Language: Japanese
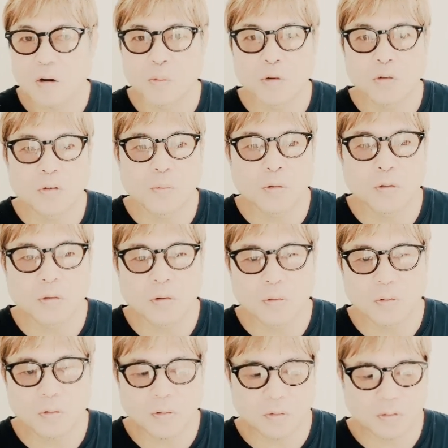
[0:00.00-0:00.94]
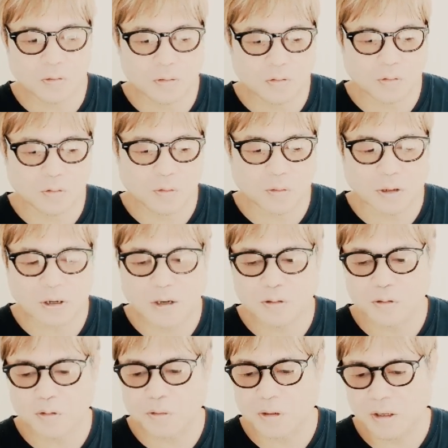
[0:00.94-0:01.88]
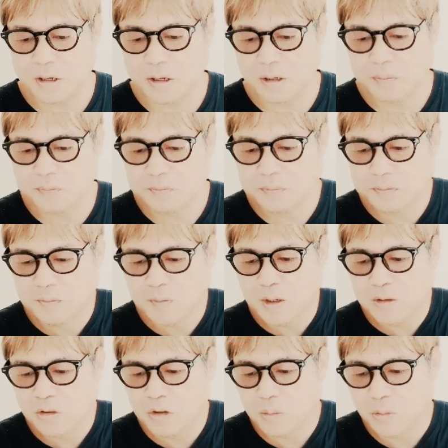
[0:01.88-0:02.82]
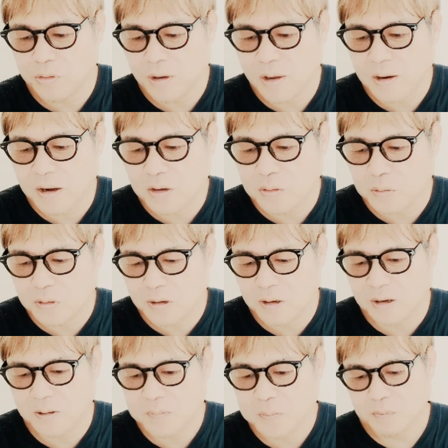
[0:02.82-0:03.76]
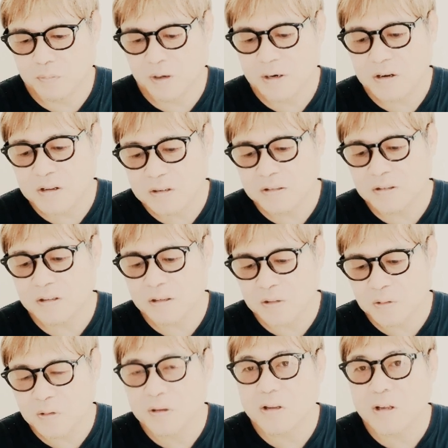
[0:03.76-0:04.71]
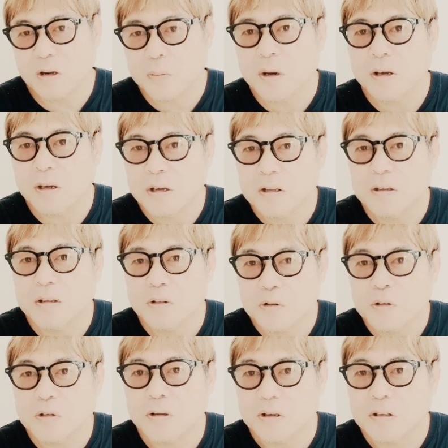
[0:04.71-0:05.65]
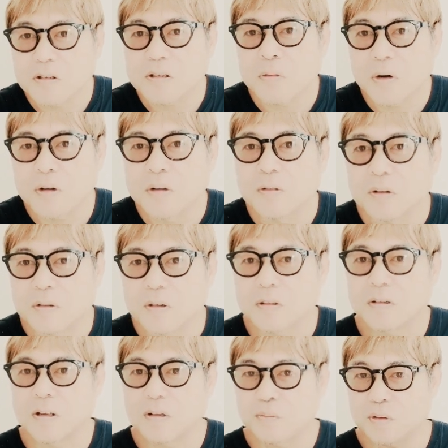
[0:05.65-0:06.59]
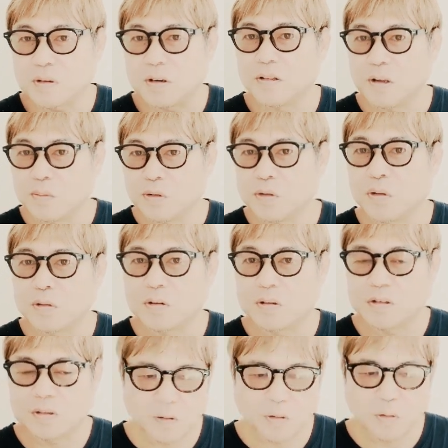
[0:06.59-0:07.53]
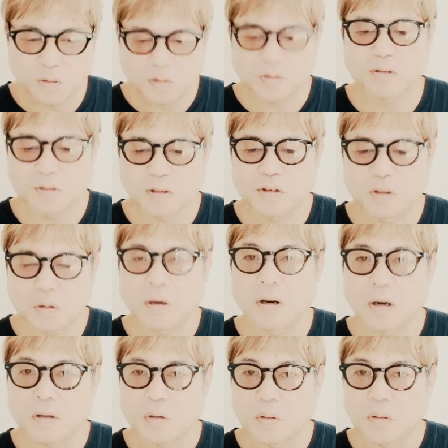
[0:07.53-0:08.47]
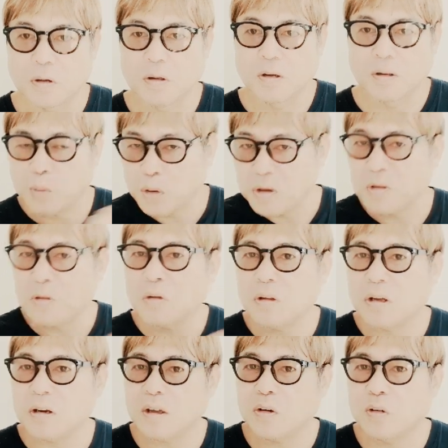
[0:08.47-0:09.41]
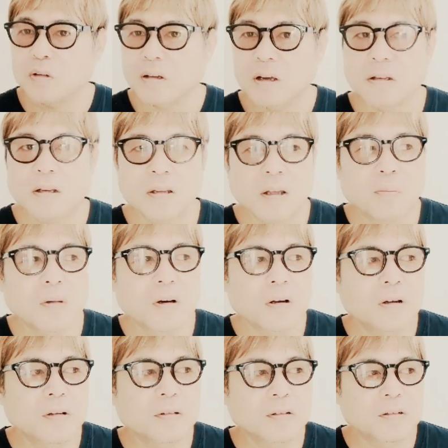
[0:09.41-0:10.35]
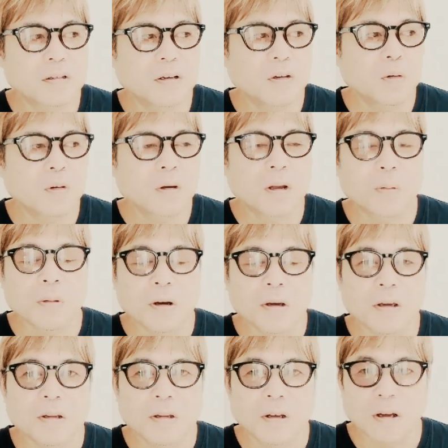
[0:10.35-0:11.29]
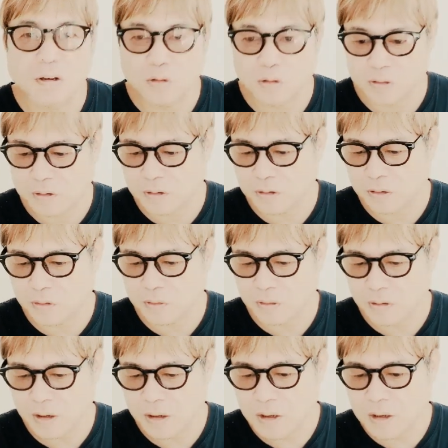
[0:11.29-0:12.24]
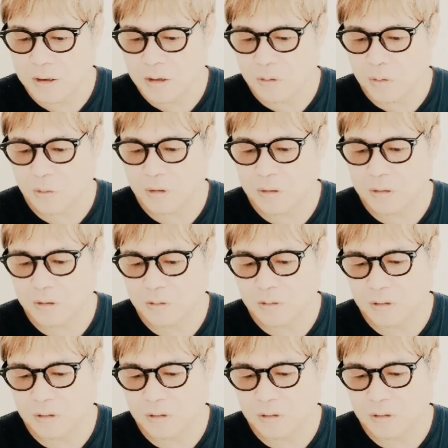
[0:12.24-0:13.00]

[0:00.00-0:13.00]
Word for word: もともとのそういうのもあるので何とも言えないので、バランスが取れてればいいっていうふうに言えばいいんですね。全部が全部よよくする必要がないと。ポイントだけ押さえてて、バランスさえ良ければいいって話をされてるので、これは、